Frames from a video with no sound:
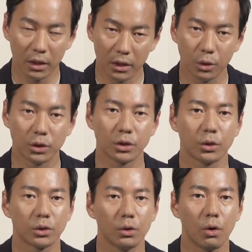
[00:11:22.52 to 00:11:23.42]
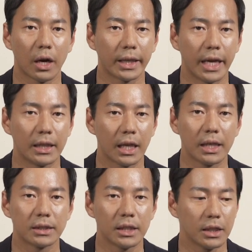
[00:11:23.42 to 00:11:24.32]
一つ一つの課題に
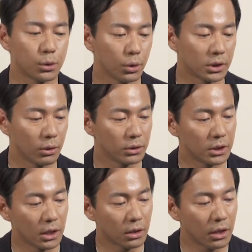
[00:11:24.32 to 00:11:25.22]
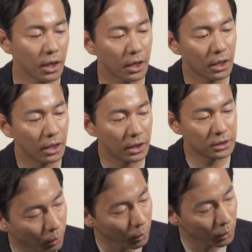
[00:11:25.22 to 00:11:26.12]
対して挑戦をしていって、
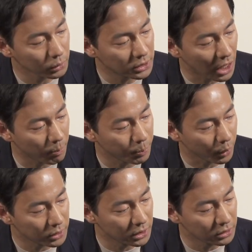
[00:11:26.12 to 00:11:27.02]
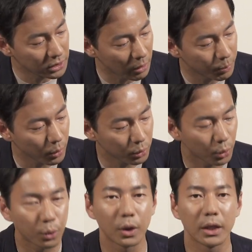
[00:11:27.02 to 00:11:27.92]
えー、このチャンピオン支ルチャンピオンを取
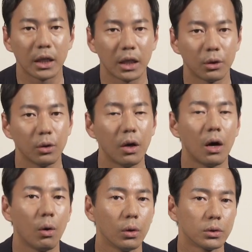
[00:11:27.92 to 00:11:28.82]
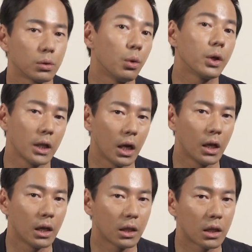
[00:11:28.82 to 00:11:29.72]
ることができたというのはすごく大きな
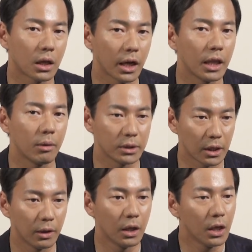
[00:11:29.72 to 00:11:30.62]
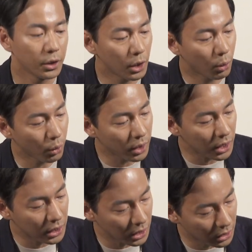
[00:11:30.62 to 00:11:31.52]
きっかけになりましたでこれ
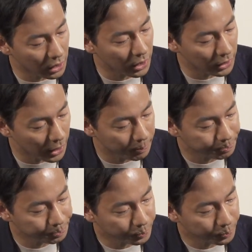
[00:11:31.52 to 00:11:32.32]
がきっかけで